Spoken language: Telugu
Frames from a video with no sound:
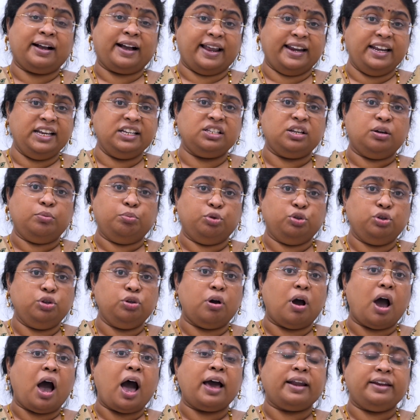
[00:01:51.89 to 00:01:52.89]
కనీసం
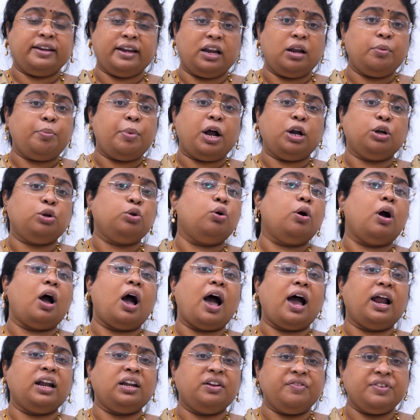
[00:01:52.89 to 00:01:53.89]
ముందు ఆరు నెలల పాటు
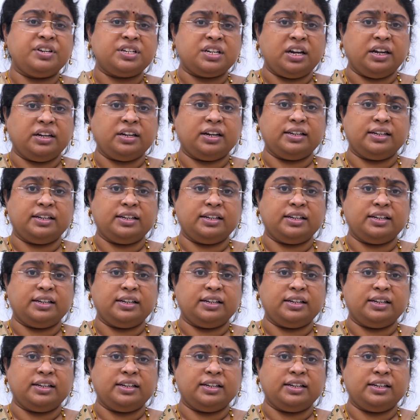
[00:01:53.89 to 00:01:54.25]
ఆర్టిఫిషియల్